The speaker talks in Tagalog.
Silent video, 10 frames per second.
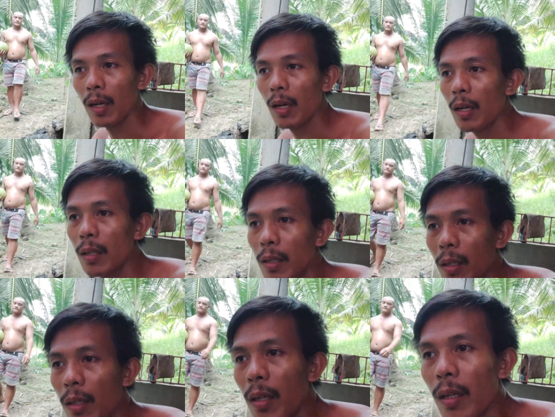ka
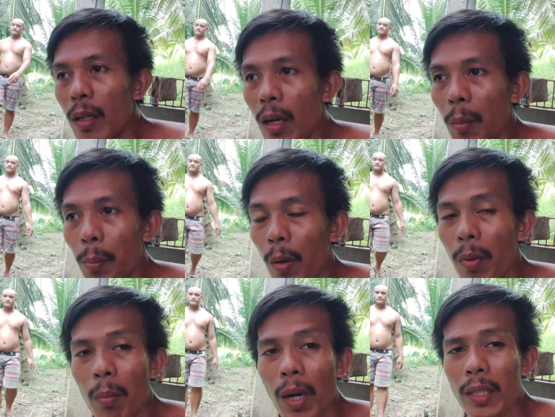uh,
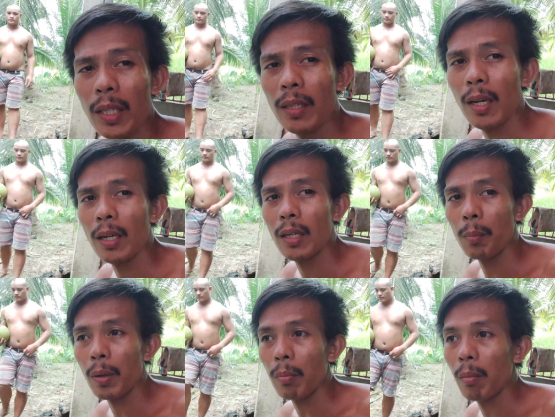problematic gaya
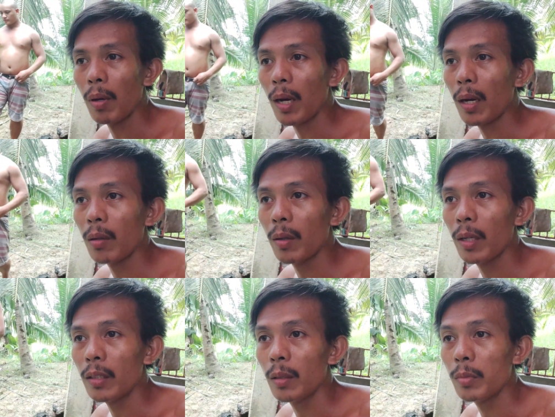ng pagbabarako
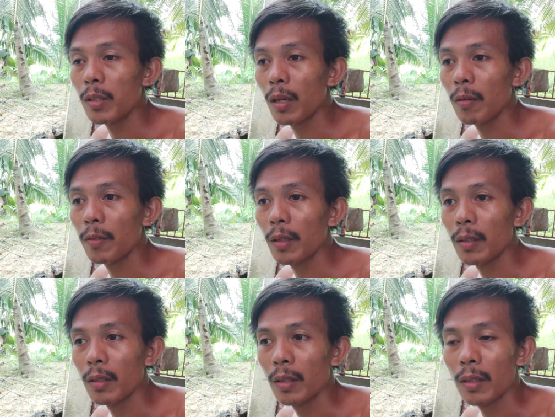in terms of
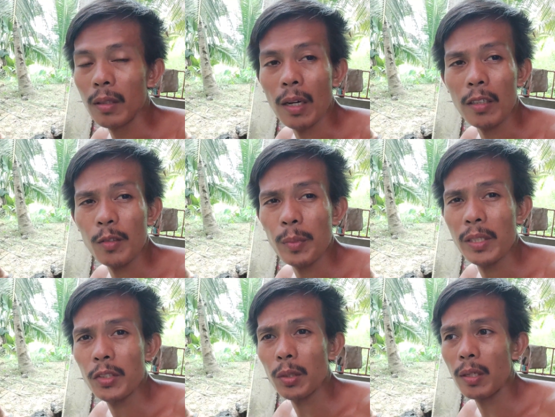
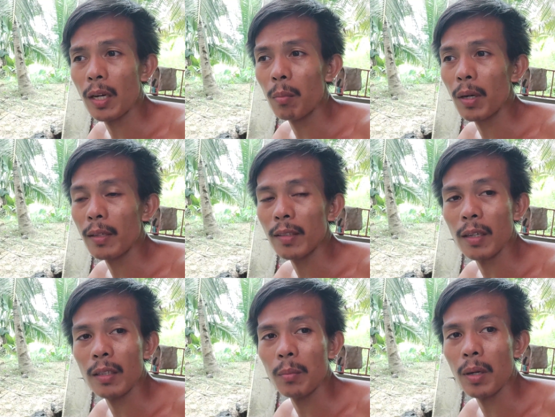transmission ng mga
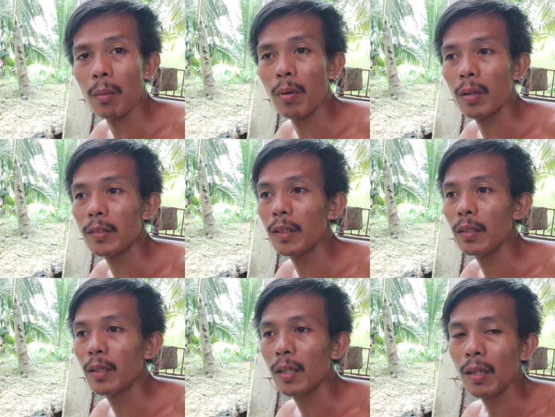sakit mga
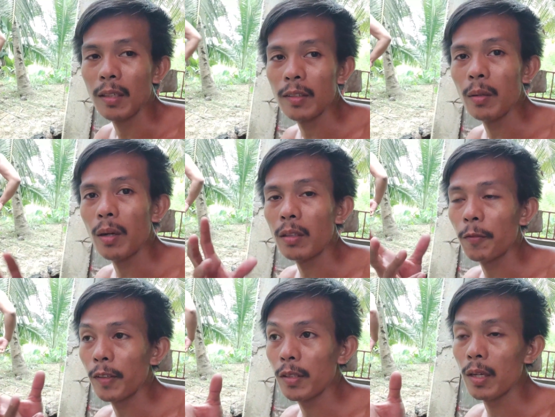bossing kasi yung
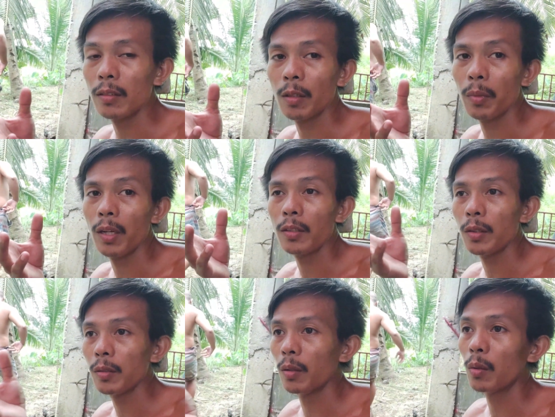artificial
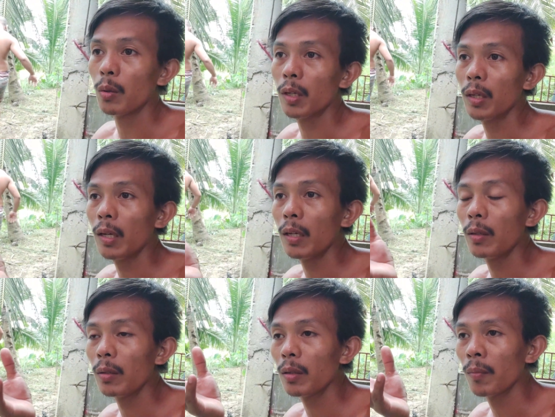insemination kukunin lang
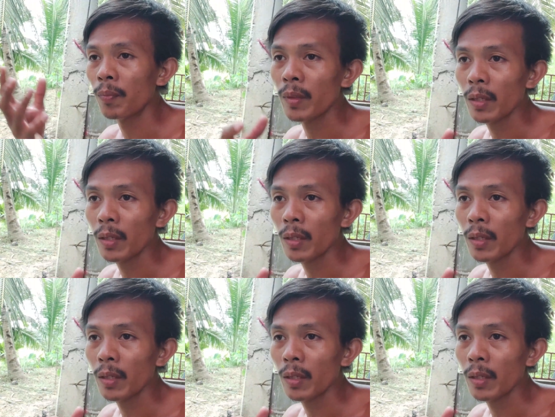yung